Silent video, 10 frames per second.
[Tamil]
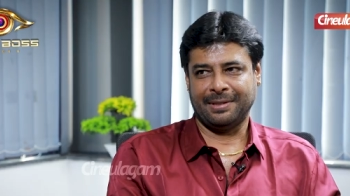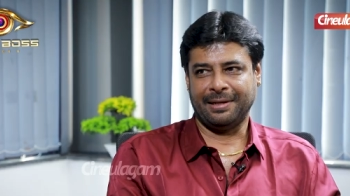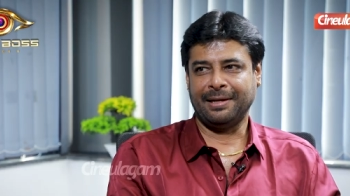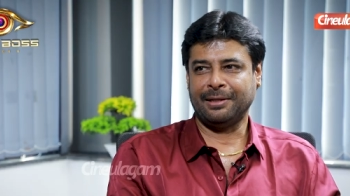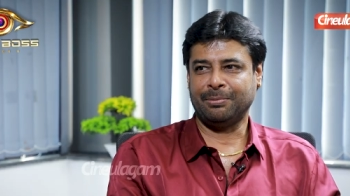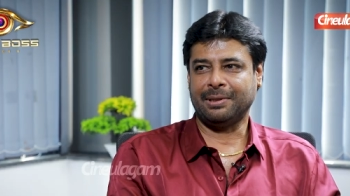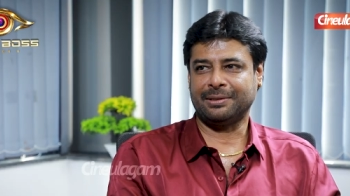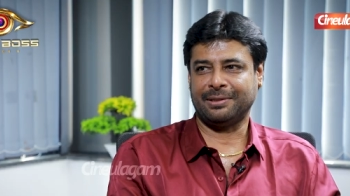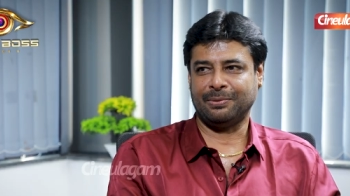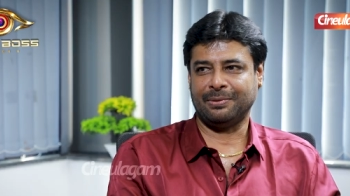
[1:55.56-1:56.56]
தெரியாத
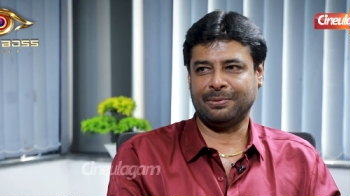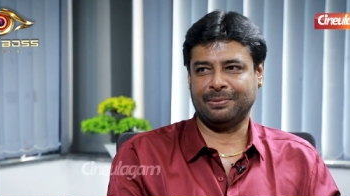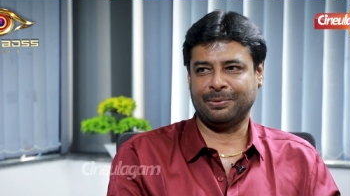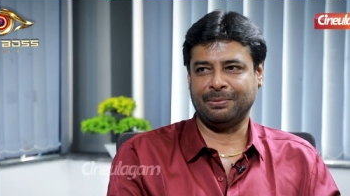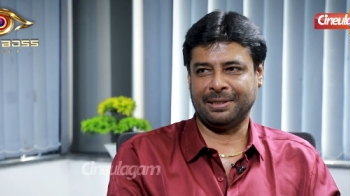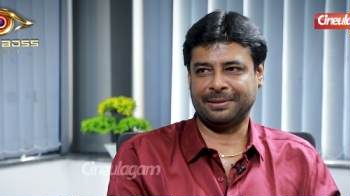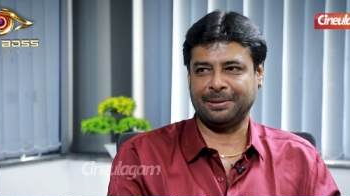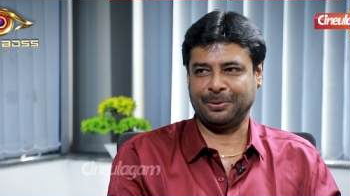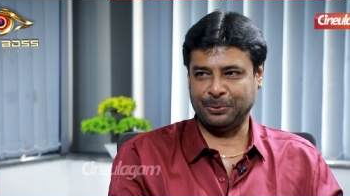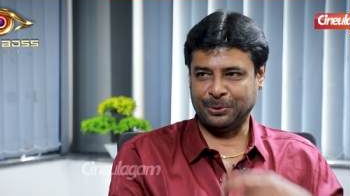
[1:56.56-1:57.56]
பாஷை ஒரு ஒரு பாஷை
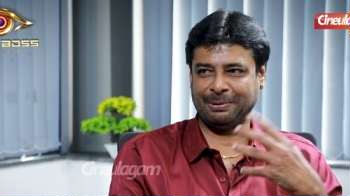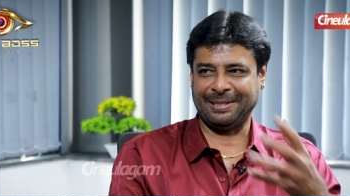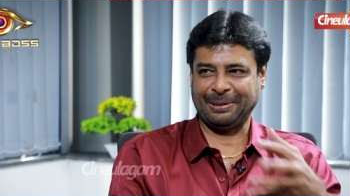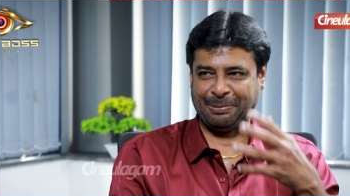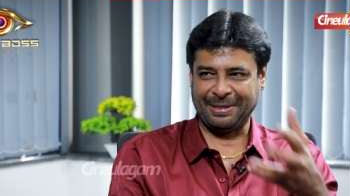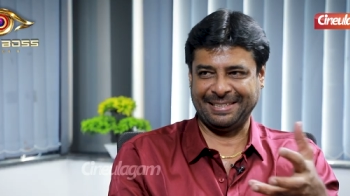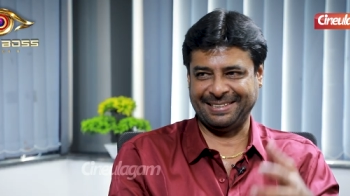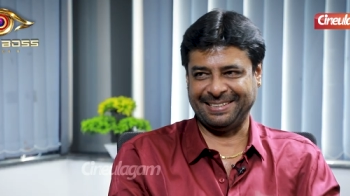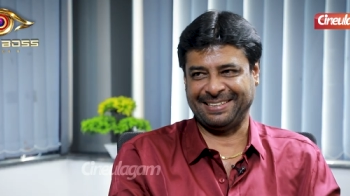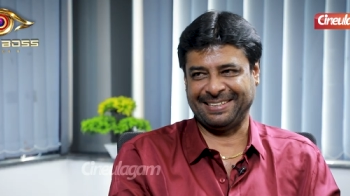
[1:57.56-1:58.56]
யூஸ் பண்ணியிருக்க
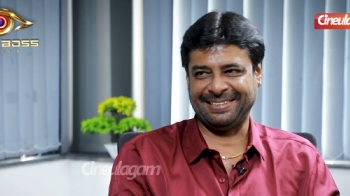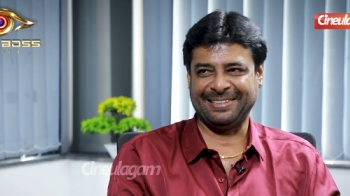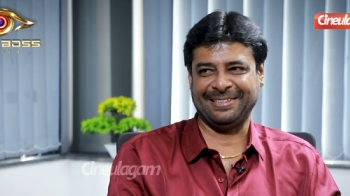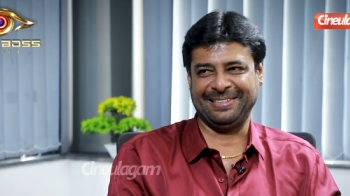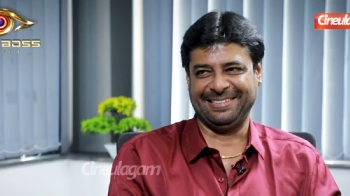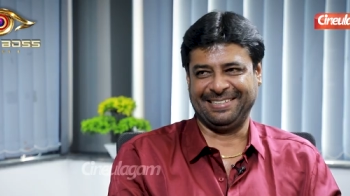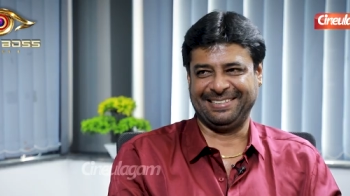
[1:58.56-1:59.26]
பேசியிருக்கேன் அதில் அதனால